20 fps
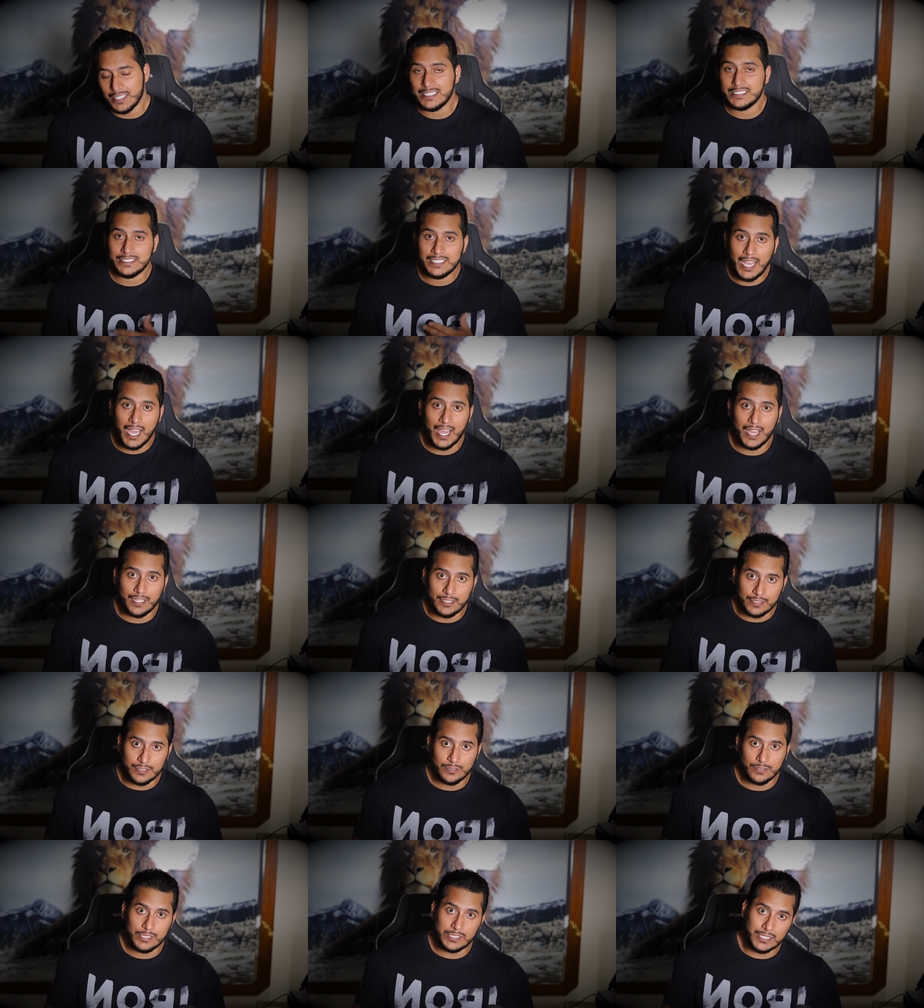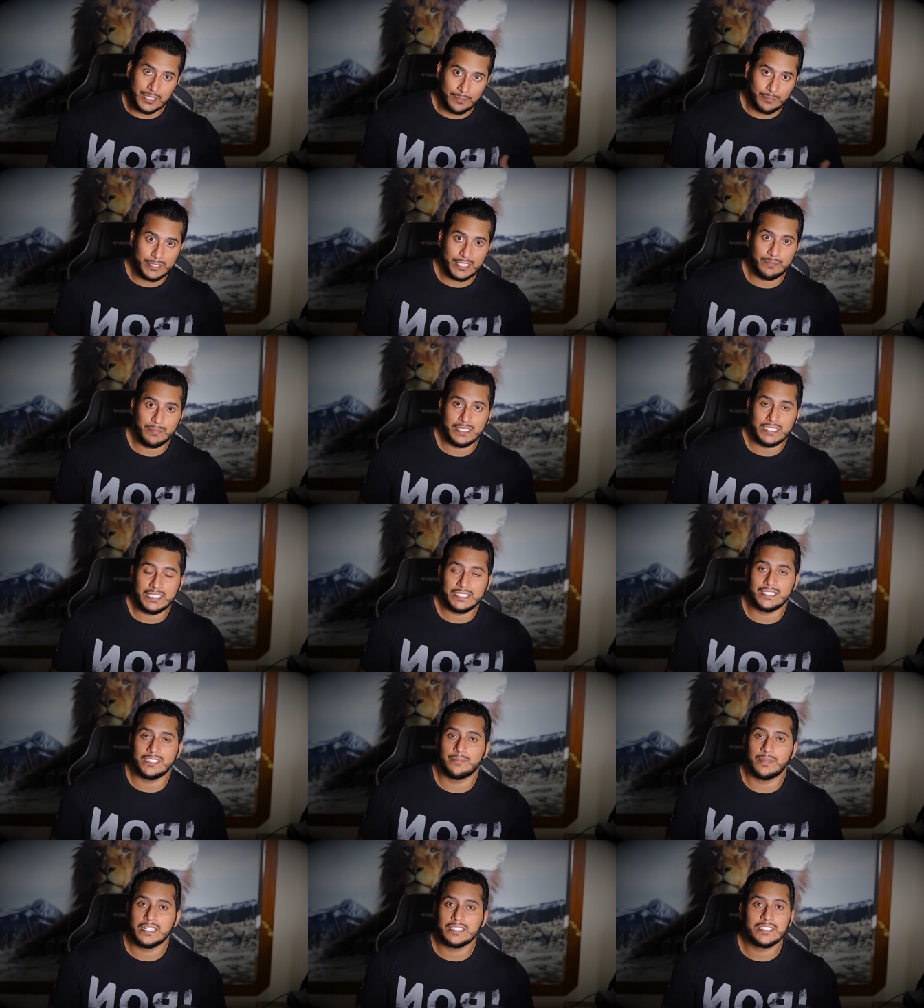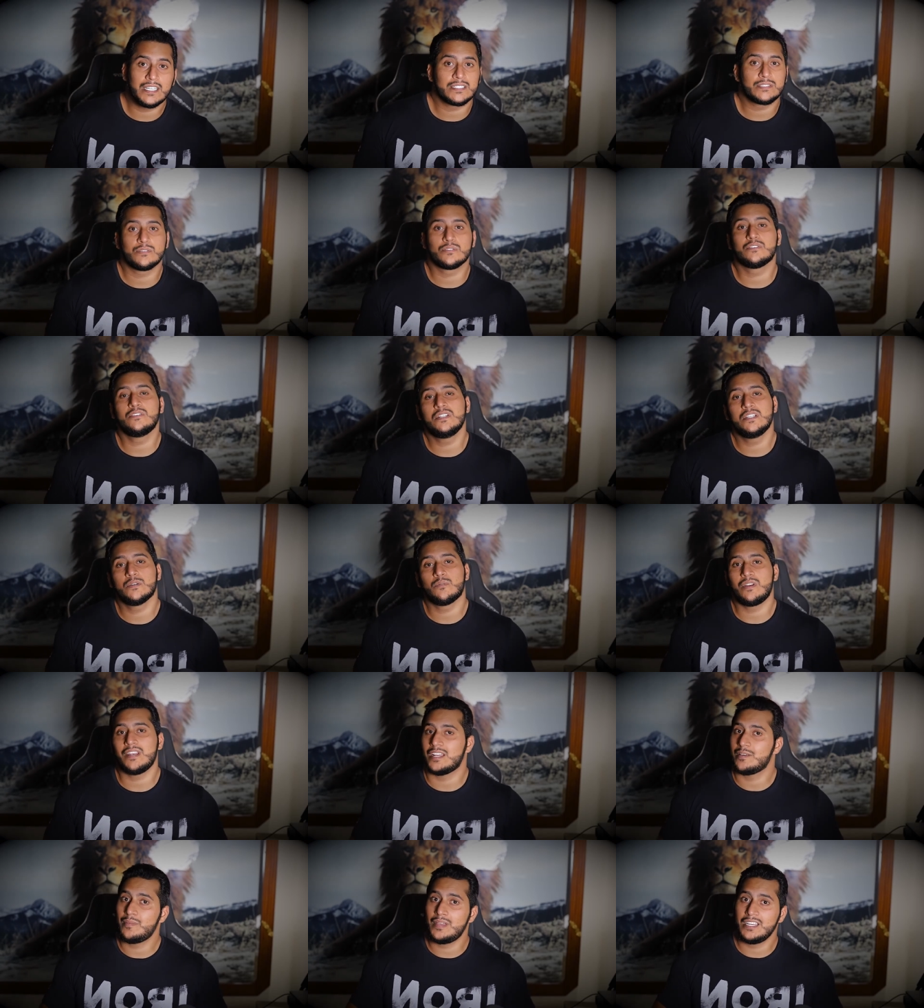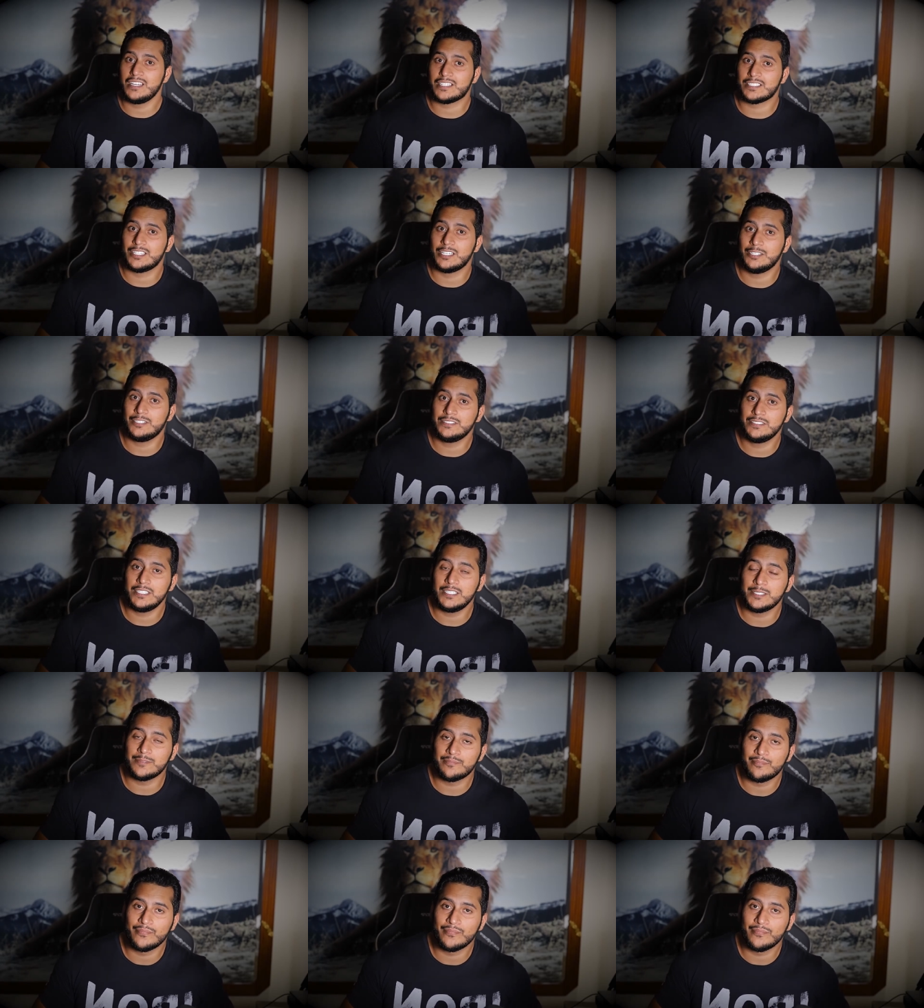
الدائن يطلب من المدين البيزات ويقول له والله ما لك شيء عندي